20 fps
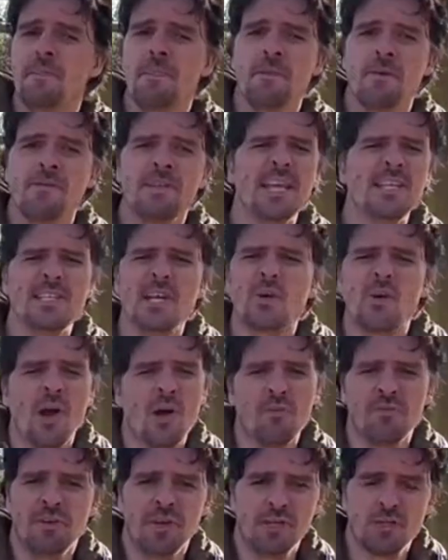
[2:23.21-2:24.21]
Eu nem sei qual é
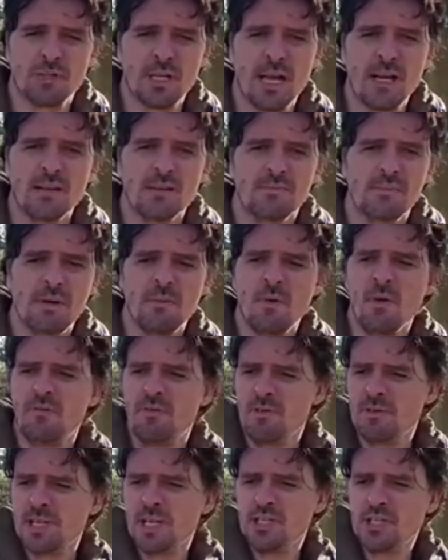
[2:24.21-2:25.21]
o vídeo, tá? Mas meu
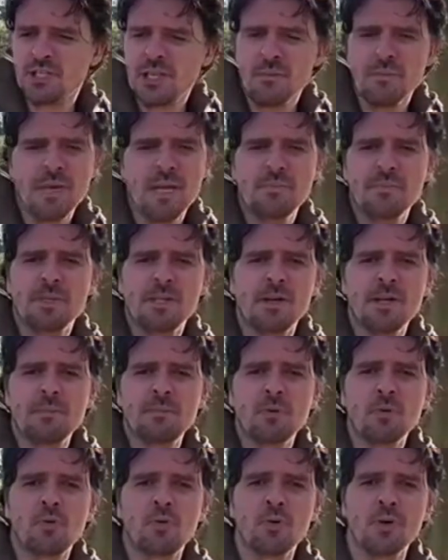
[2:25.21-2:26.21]
filho que edita mesmo, então ele
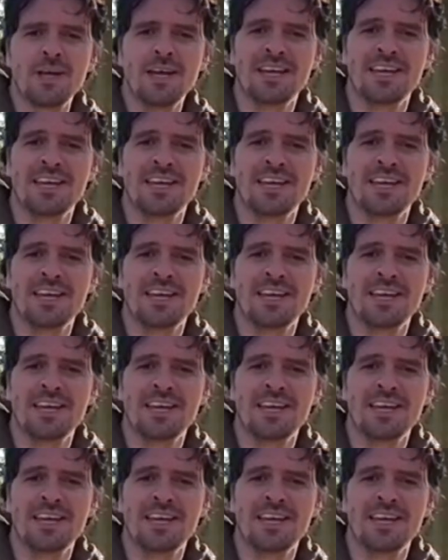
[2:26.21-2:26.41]
procura.